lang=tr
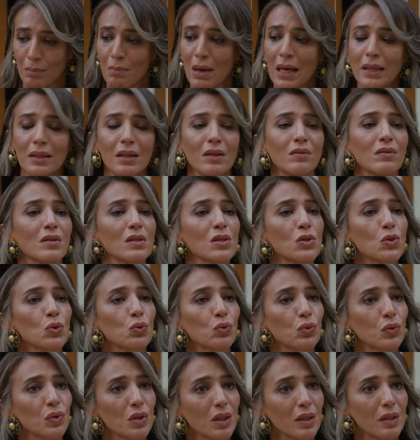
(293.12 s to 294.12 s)
Ben
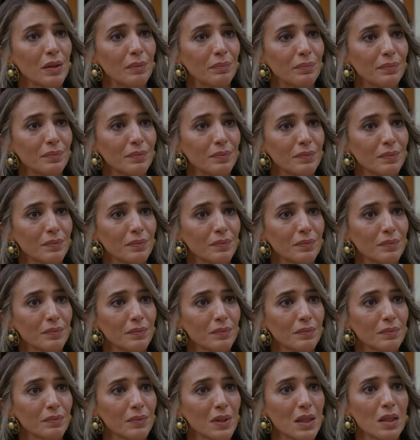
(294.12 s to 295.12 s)
evinizi tutarım.
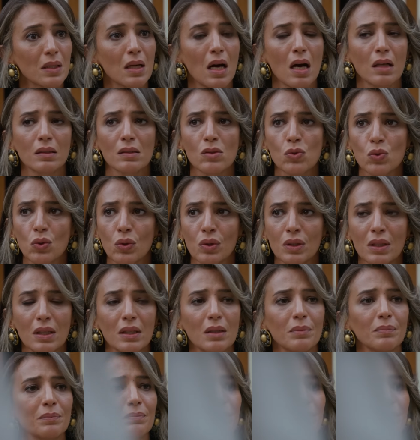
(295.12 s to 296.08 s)
Kiranızı öderim.